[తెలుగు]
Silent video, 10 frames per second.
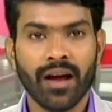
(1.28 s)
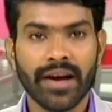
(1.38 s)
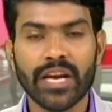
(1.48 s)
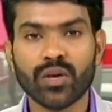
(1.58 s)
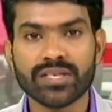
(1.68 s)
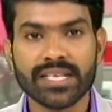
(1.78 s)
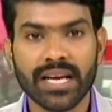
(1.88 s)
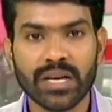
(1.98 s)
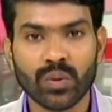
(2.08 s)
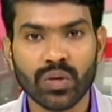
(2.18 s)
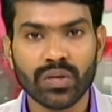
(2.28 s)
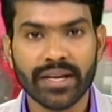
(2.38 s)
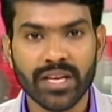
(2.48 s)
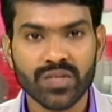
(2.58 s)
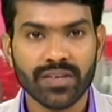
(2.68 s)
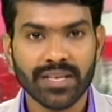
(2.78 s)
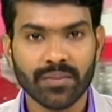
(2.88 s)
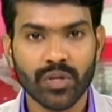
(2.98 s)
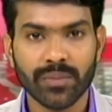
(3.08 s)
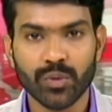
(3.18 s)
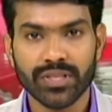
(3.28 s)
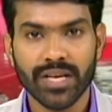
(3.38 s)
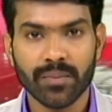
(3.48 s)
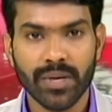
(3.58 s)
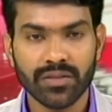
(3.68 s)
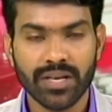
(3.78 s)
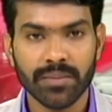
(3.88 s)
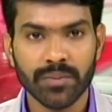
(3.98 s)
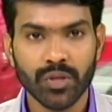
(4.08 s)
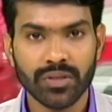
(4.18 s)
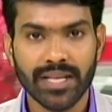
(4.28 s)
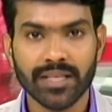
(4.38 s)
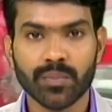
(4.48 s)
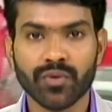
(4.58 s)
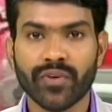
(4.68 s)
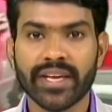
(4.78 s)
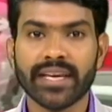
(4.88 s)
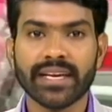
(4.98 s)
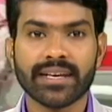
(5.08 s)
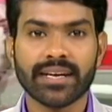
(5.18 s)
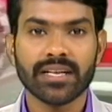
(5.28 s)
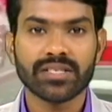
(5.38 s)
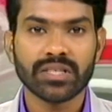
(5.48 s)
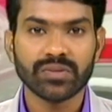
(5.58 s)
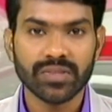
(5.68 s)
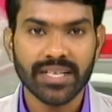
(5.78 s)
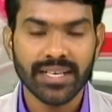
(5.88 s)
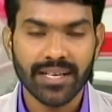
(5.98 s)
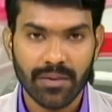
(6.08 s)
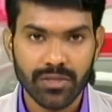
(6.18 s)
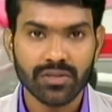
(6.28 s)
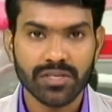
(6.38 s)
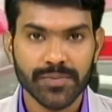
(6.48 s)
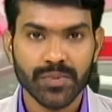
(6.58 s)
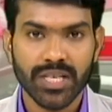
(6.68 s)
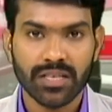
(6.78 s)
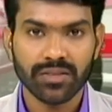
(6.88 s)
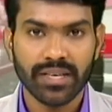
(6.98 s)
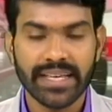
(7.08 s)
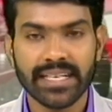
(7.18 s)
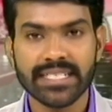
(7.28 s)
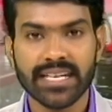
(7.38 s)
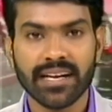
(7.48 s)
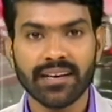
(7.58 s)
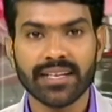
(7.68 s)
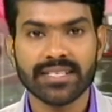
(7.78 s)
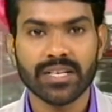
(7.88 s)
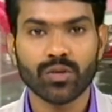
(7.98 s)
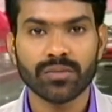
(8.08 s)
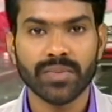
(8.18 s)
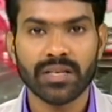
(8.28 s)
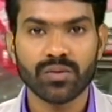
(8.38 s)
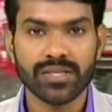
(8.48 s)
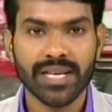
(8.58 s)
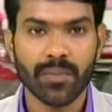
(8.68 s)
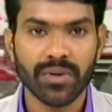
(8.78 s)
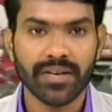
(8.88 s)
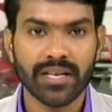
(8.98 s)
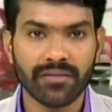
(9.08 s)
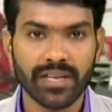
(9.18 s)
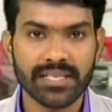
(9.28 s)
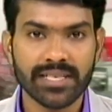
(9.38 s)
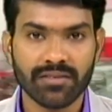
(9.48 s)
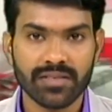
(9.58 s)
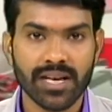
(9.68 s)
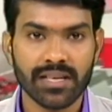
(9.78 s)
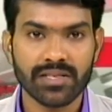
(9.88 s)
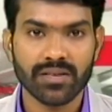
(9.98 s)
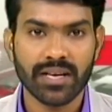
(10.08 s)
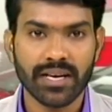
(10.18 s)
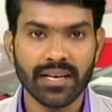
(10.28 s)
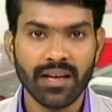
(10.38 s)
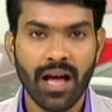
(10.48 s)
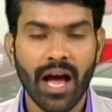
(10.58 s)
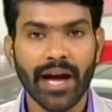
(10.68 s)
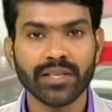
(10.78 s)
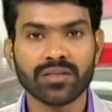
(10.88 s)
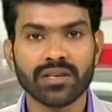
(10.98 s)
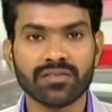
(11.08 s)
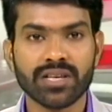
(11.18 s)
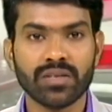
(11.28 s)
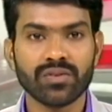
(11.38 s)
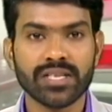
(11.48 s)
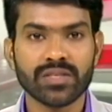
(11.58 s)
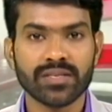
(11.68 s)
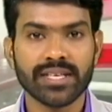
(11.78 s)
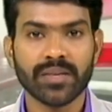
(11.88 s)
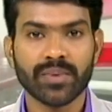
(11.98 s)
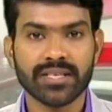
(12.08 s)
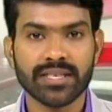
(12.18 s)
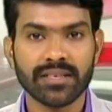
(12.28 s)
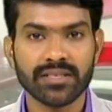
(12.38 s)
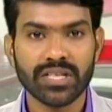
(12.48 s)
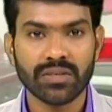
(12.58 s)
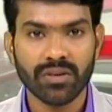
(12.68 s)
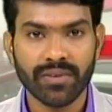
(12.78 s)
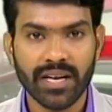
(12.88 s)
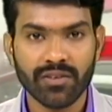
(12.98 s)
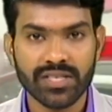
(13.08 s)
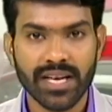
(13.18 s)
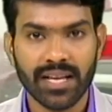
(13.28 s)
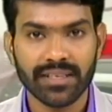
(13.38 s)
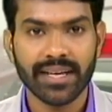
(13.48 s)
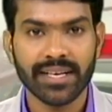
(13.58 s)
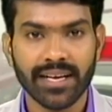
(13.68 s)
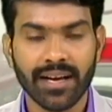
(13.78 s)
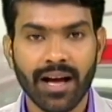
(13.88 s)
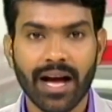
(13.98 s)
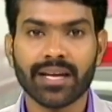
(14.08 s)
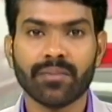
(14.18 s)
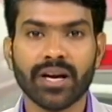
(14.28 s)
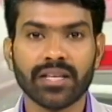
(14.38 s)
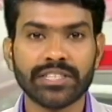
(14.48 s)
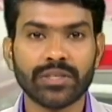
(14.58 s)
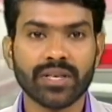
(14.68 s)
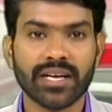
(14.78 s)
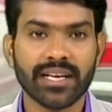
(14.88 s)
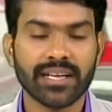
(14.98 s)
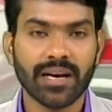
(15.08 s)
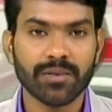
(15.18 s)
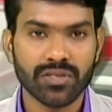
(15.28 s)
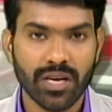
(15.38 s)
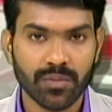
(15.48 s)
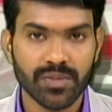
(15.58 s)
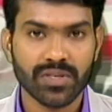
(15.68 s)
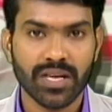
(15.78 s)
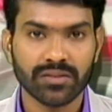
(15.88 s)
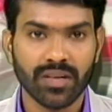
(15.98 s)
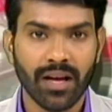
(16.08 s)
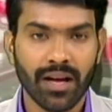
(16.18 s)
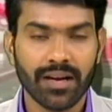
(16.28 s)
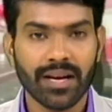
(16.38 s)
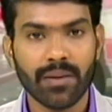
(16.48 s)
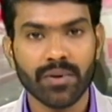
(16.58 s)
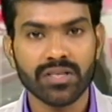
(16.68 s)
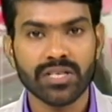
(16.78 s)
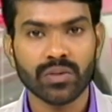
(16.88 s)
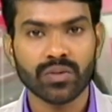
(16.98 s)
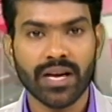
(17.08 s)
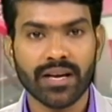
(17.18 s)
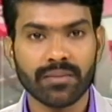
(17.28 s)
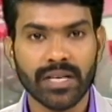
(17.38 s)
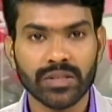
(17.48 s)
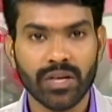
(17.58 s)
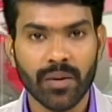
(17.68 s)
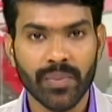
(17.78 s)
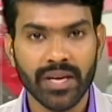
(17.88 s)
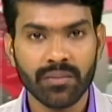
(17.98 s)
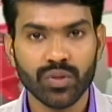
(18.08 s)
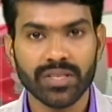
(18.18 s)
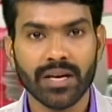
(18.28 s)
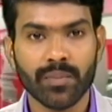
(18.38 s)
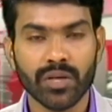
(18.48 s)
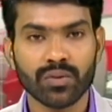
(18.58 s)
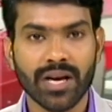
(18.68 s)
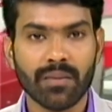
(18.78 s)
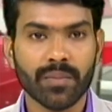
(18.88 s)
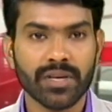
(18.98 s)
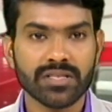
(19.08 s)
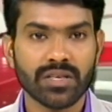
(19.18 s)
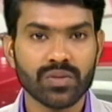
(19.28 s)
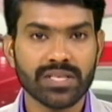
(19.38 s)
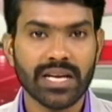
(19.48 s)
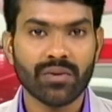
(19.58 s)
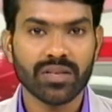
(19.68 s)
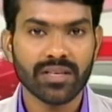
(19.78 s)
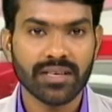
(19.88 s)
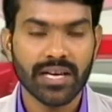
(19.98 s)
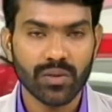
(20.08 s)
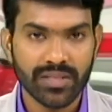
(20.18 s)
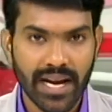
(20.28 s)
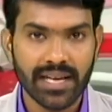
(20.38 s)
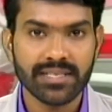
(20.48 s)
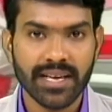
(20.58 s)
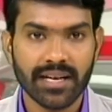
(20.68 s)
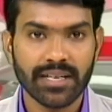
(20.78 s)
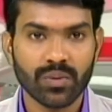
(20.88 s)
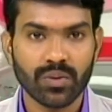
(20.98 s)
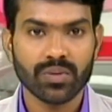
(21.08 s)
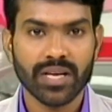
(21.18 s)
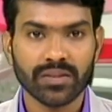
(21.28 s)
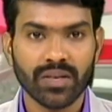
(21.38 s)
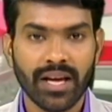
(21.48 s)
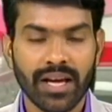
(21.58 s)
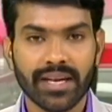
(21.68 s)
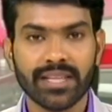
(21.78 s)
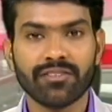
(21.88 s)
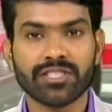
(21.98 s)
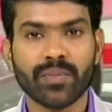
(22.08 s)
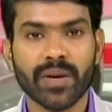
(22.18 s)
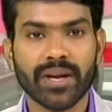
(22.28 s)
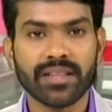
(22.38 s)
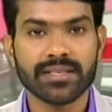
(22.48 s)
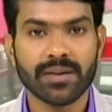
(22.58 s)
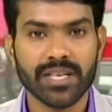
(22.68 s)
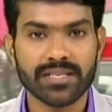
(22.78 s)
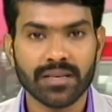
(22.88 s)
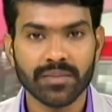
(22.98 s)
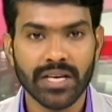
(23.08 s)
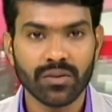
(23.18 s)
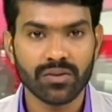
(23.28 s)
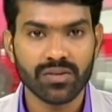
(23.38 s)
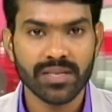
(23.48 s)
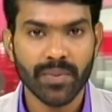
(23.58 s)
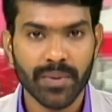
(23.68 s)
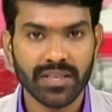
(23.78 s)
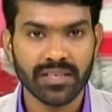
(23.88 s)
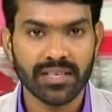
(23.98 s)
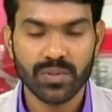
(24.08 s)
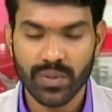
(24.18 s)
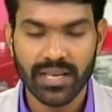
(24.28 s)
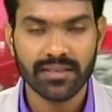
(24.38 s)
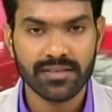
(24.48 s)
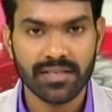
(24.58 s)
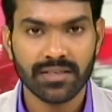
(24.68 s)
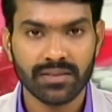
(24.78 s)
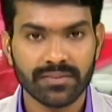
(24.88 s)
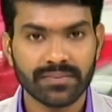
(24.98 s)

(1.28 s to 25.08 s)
నెల్లూరు జిల్లా గూడూరు నియోజకవర్గంలోని ముత్యాలపాడు గ్రామంలో దాదాపు వెయ్యి ఎకరాల చెరువు ఉందని గ్రామస్తులు చెబుతున్నారు గిరిజన హరిజన కుటుంబాలకు చేపల వేటకు వెళ్లి జీవనం సాగిస్తున్నారని ఐదు సంవత్సరాల నుంచి సొసైటీ ప్రెసిడెంట్ చెరువుల వల్ల వచ్చే ఆదాయాన్ని అక్రమంగా తింటున్నారని గ్రామస్తులు ఆరోపిస్తున్నారు గ్రామంలో జరుగుతున్న అక్రమాలను ఆపి ముత్యాలపాడు గ్రామ ప్రజలకు జిల్లా ఉన్నతాధికారులు న్యాయం చేయాలని కోరుతున్నారు ఇక ఇదే విషయంపై మరింత సమాచారం నెల్లూరు నుంచి మా ప్రతినిధి సునీల్ అందిస్తారు